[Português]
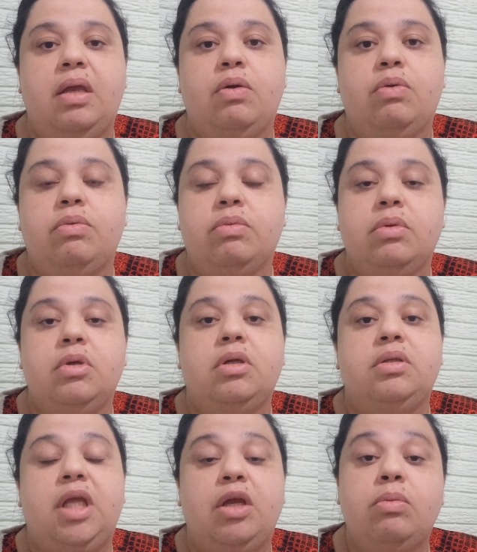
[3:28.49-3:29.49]
Eu
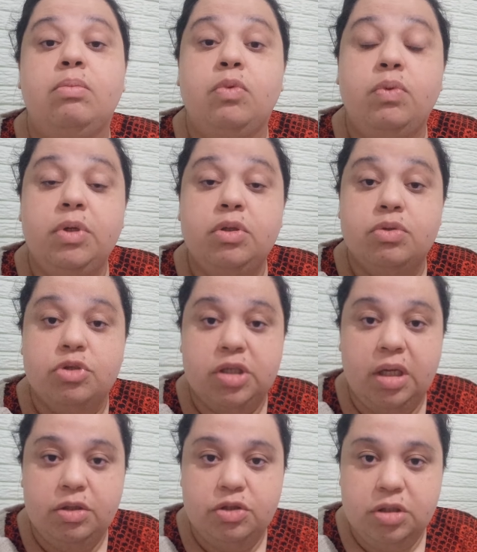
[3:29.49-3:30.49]
tenho muito
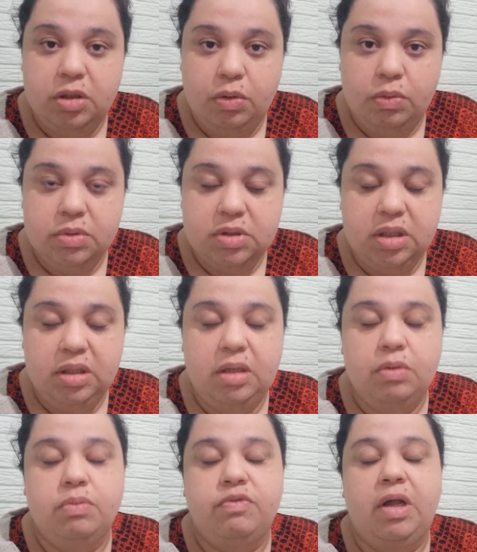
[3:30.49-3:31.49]
gente que
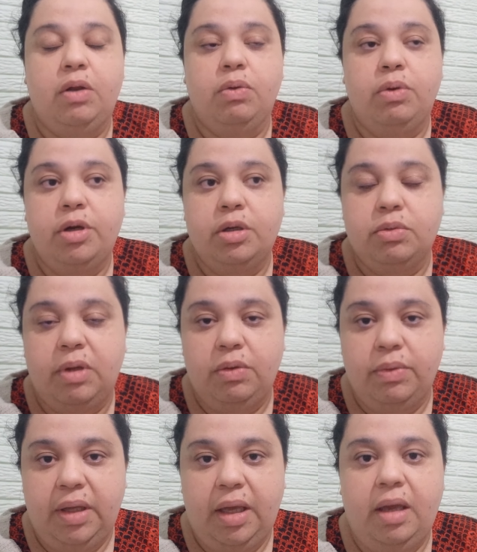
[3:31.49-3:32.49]
conseguiu o valor do
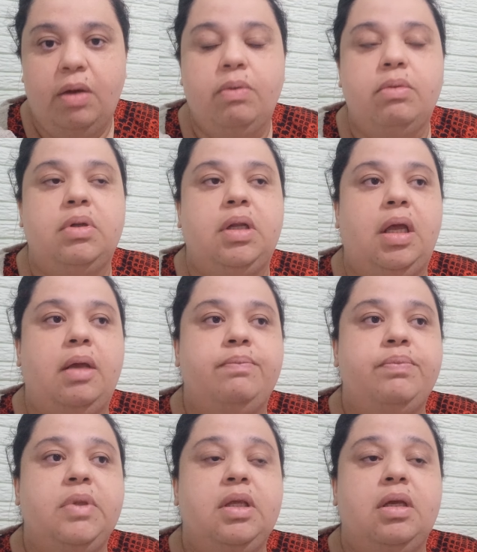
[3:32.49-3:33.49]
aluguel,
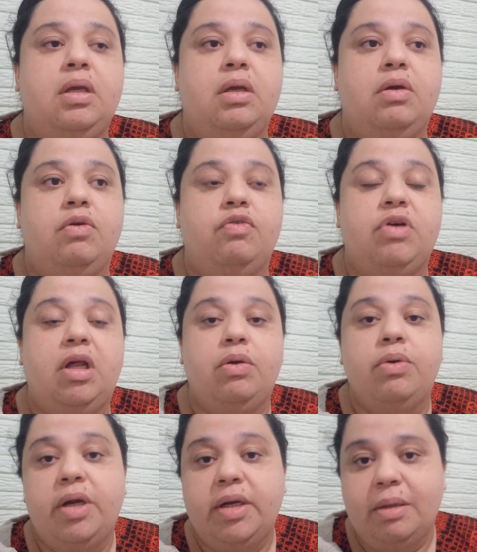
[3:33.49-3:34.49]
né? O
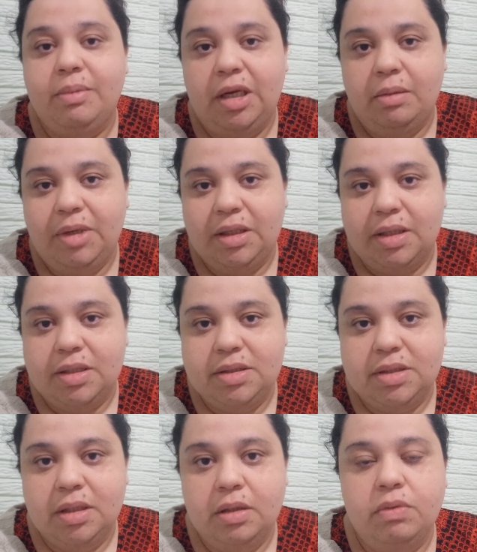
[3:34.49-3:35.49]
valor da minha
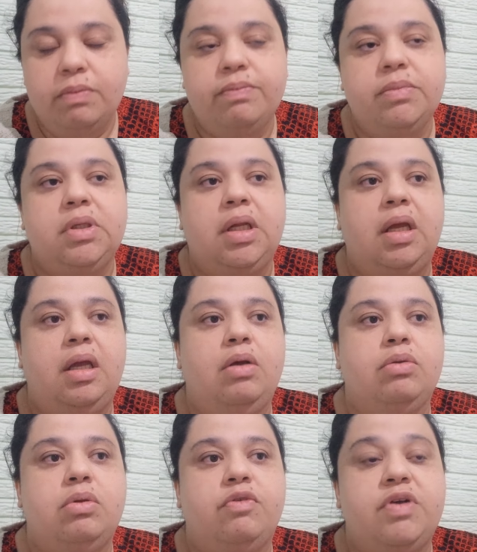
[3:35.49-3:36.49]
alimentação, né?
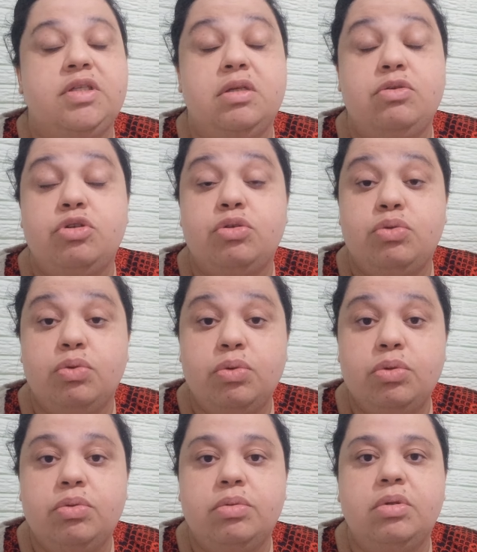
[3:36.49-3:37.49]
Eu tô fazendo de
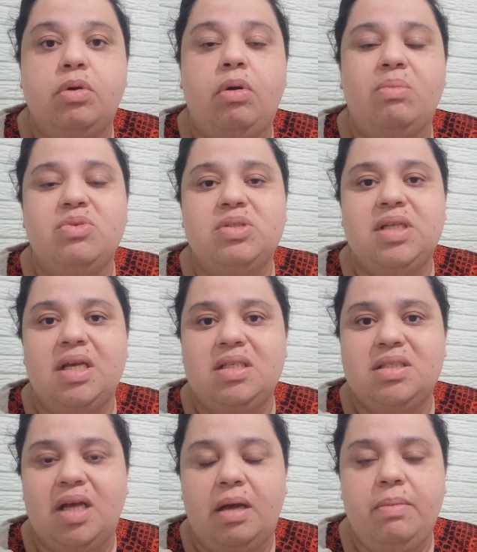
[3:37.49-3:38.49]
tudo. Como
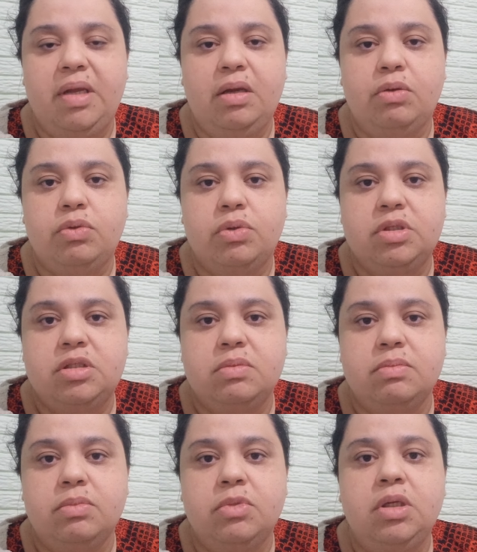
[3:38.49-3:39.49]
vocês sabem, eu tô des
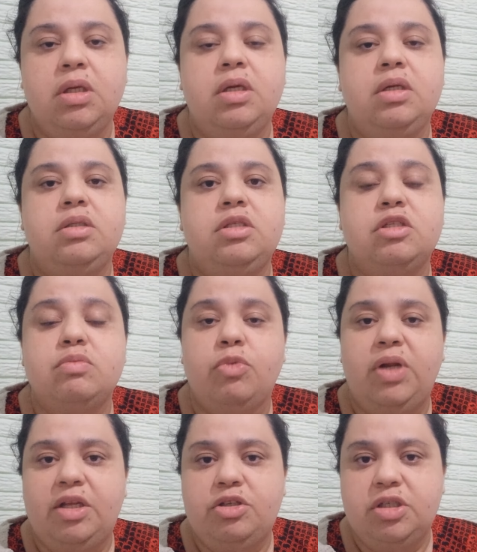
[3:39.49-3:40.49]

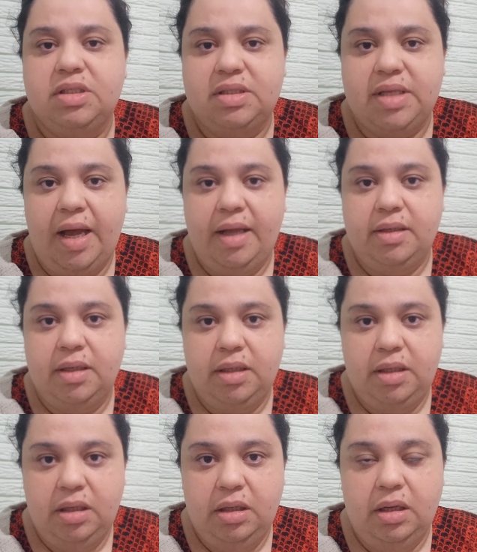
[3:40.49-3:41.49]
desmonetizado
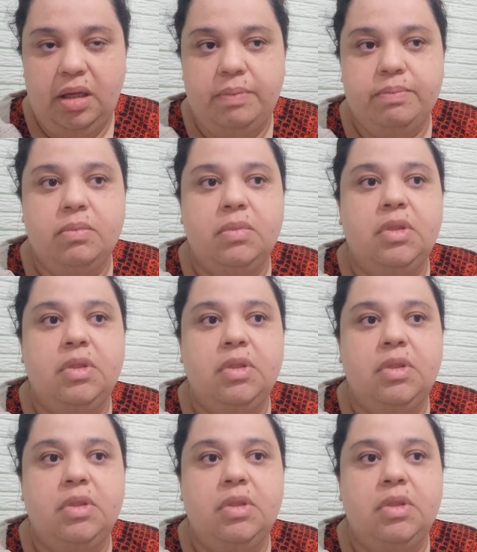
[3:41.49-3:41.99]
aqui, né?